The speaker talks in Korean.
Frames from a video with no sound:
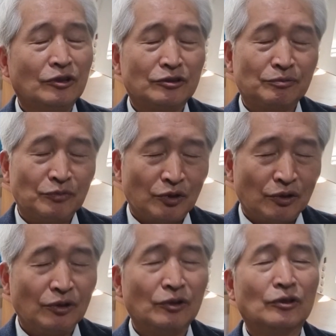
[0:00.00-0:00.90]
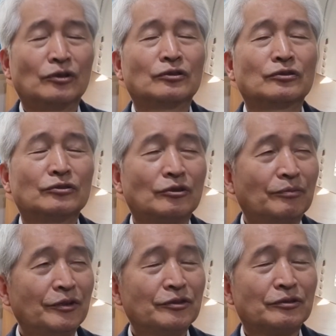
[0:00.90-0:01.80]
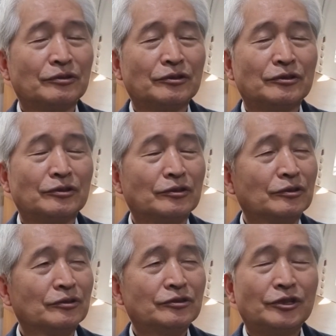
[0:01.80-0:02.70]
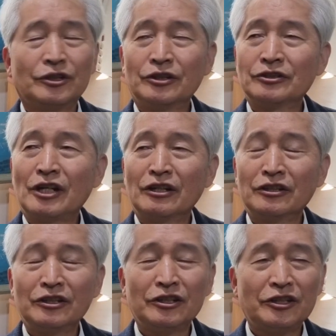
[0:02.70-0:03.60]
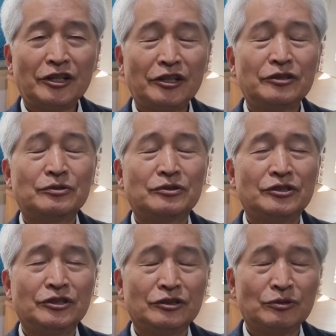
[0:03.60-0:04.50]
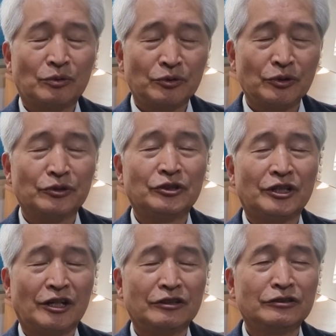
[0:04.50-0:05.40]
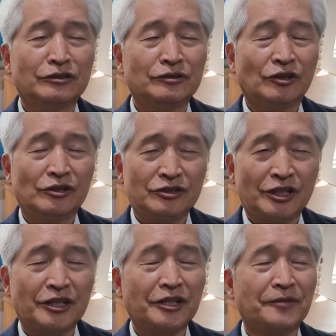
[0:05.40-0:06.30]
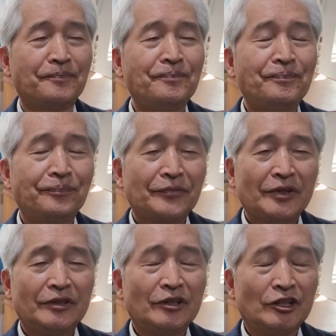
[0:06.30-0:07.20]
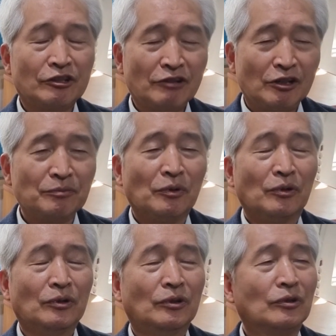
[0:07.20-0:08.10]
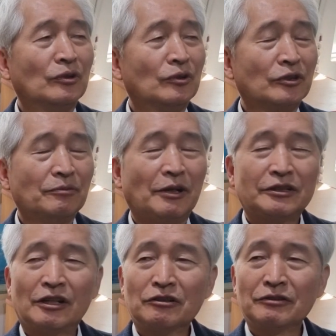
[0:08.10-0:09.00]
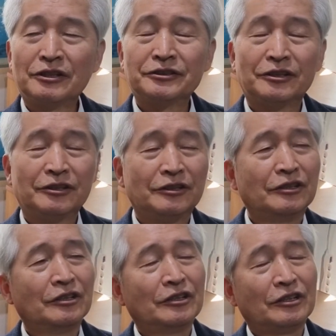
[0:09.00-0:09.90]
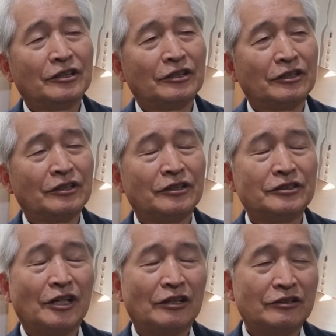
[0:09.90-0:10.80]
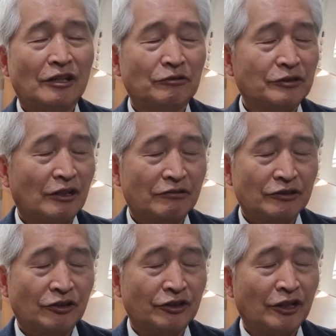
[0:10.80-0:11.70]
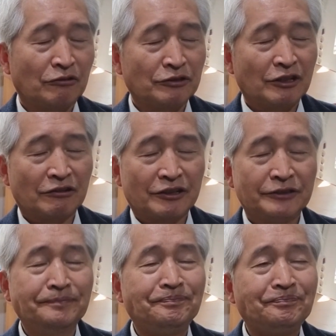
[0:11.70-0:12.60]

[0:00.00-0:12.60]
여튼 뭐 어, 전반적으로 어, 세상의 지, 종교 철학은 철저하게 인과응보를 바탕으로 해서 에, 생각들을 하고 있다 할까 전개하고 있다 할까요?